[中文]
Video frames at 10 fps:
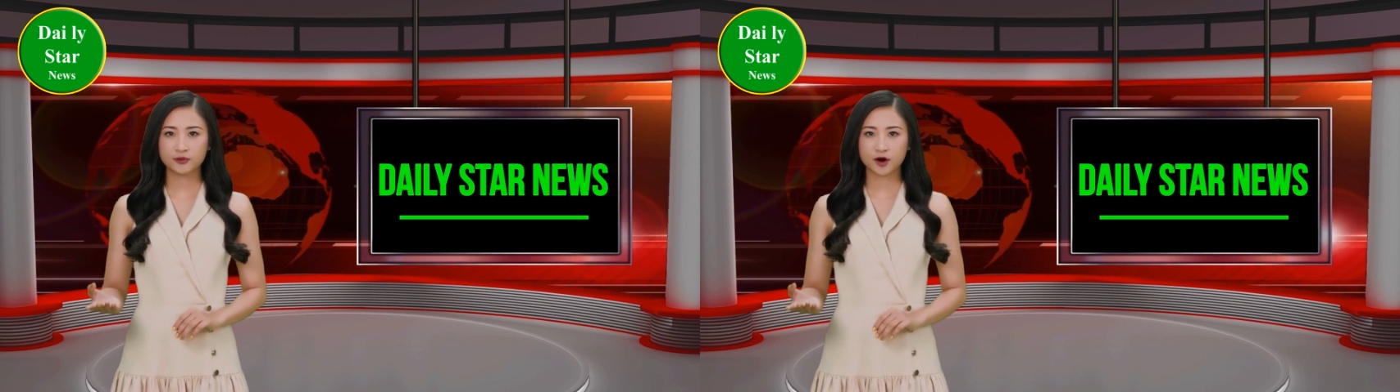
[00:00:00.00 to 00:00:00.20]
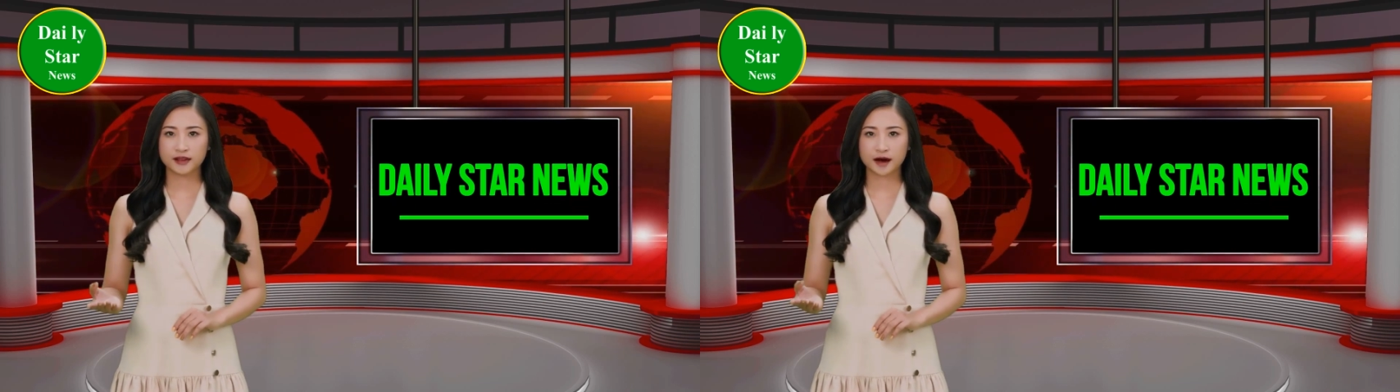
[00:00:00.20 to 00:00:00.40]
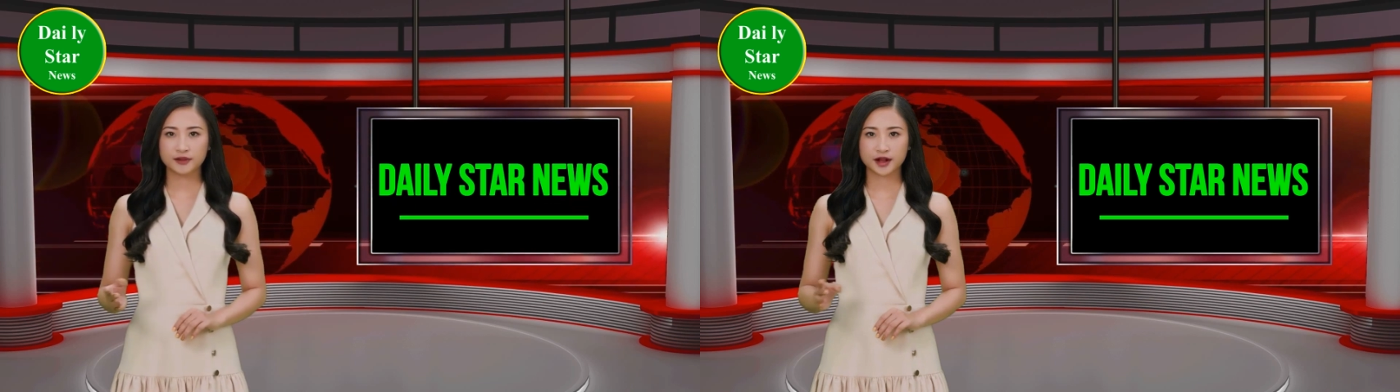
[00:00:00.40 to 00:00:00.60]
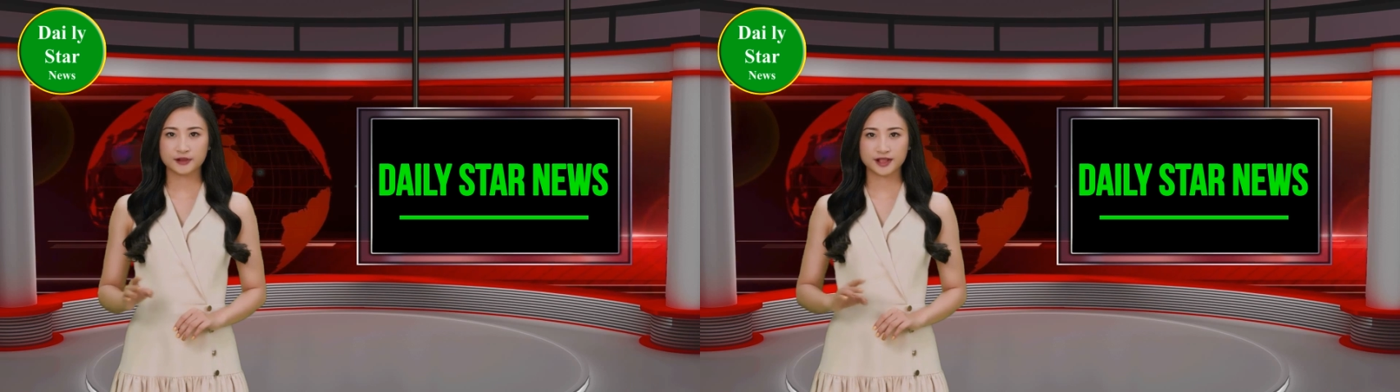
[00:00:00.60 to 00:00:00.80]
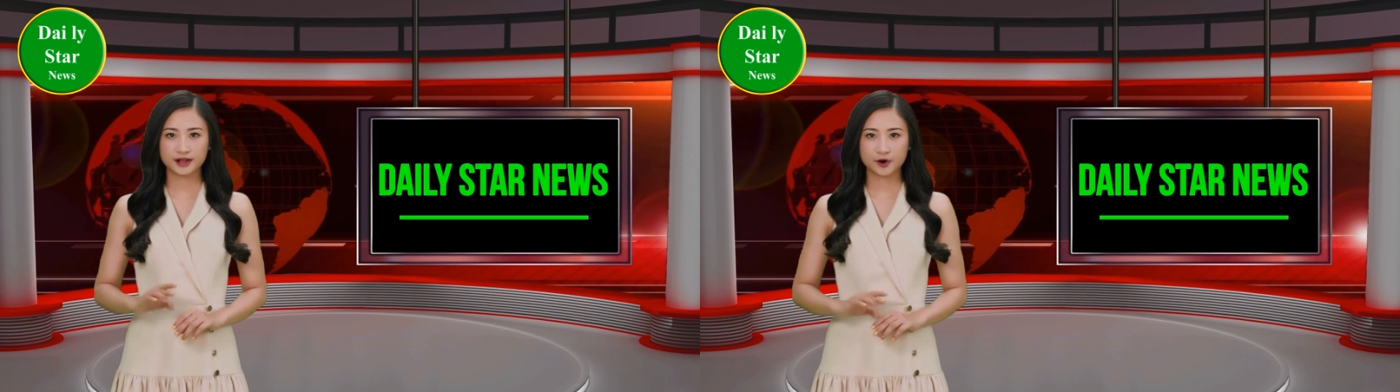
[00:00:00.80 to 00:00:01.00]
过当
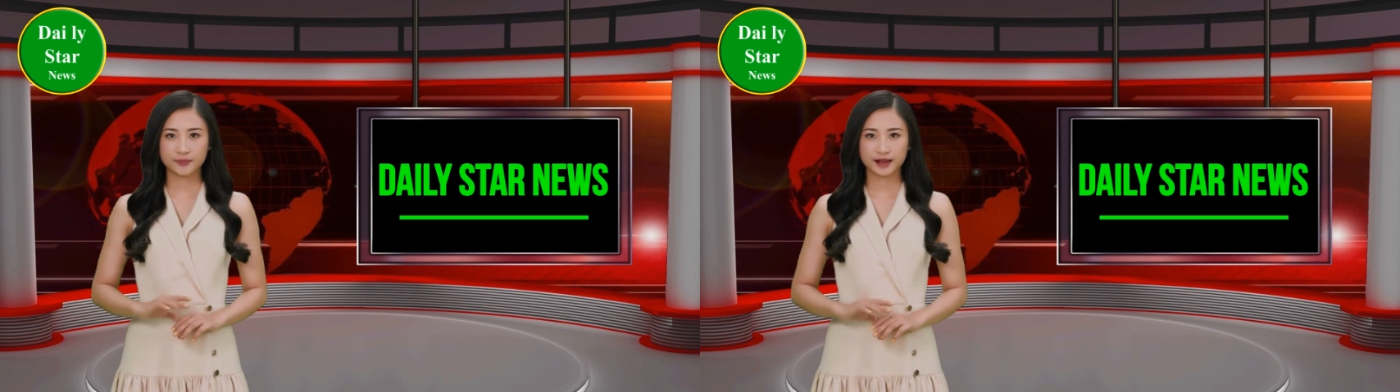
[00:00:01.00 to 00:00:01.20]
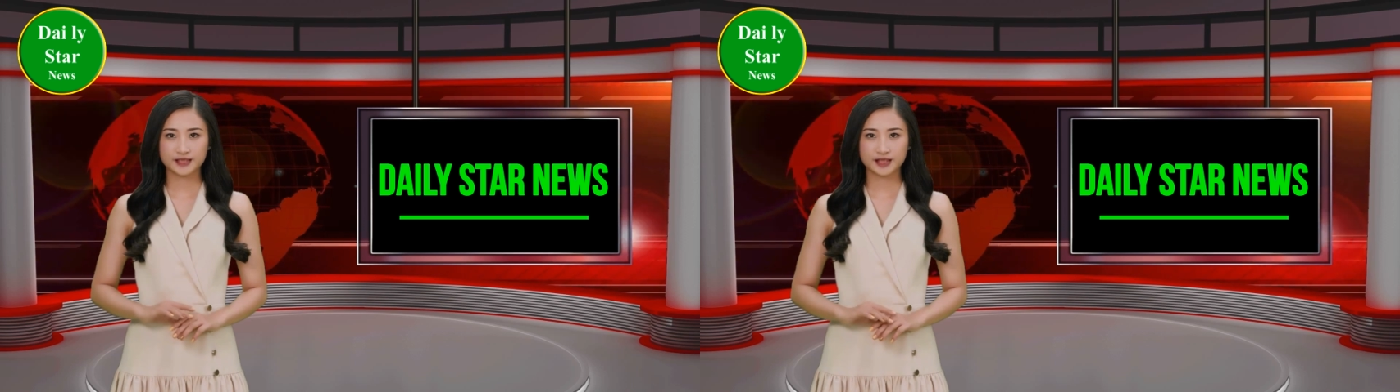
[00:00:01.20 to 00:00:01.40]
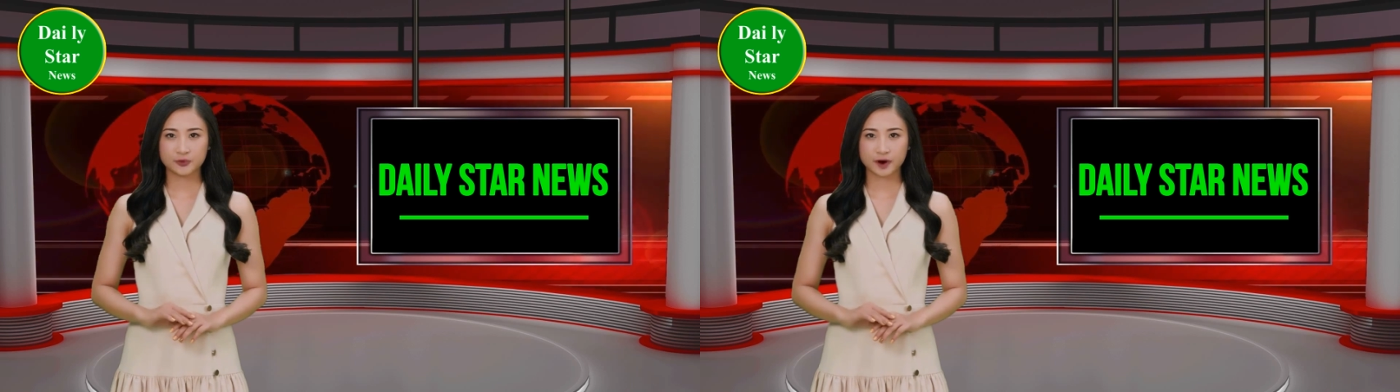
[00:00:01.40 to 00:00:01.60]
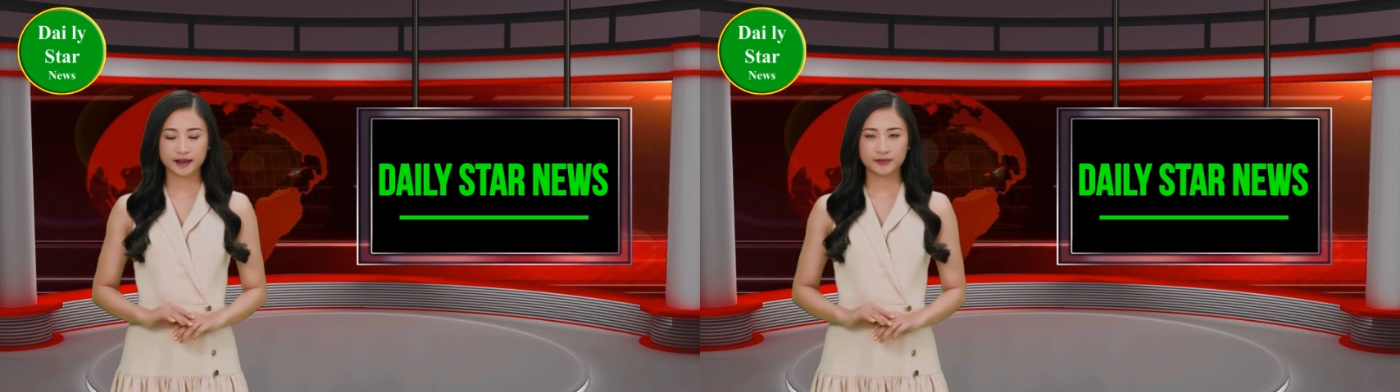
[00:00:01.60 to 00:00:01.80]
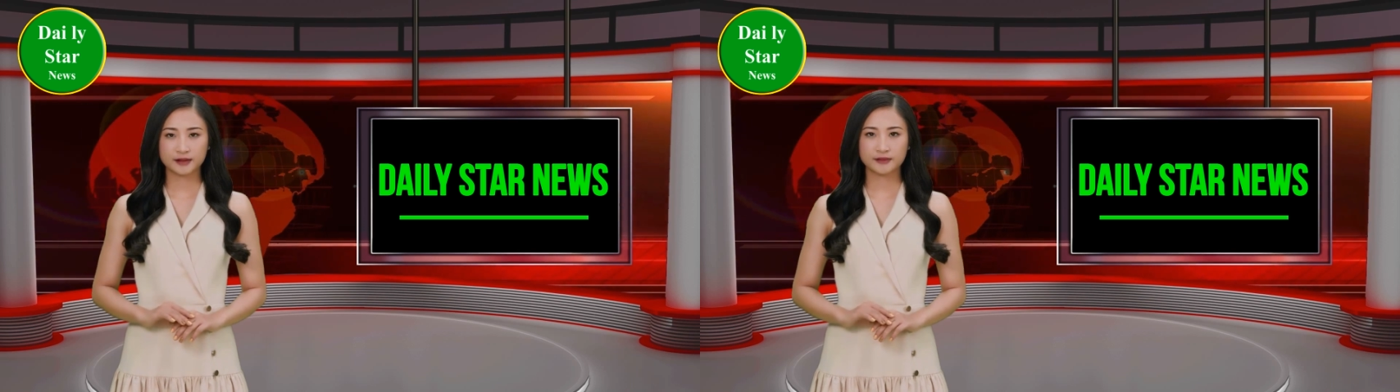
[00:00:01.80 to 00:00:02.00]
天最热门的新
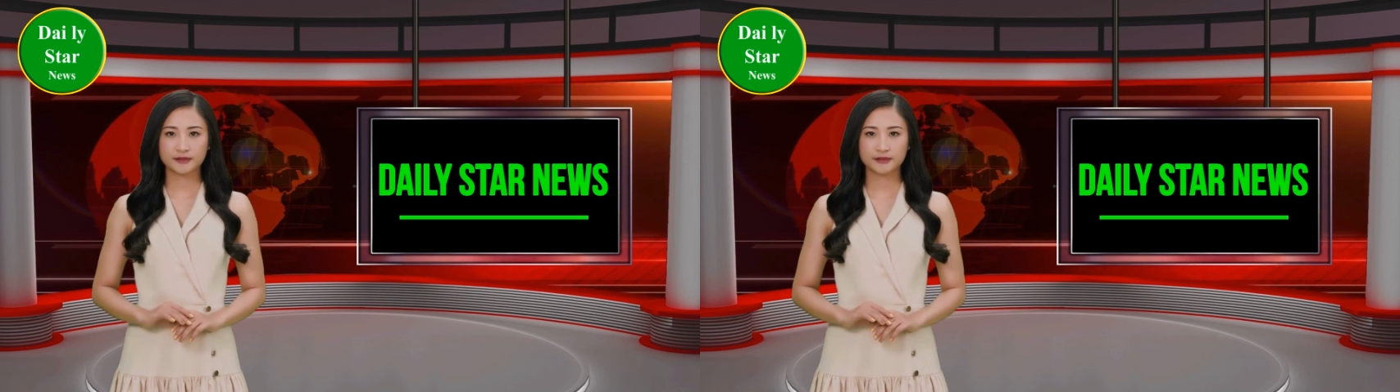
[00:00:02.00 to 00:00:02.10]
闻。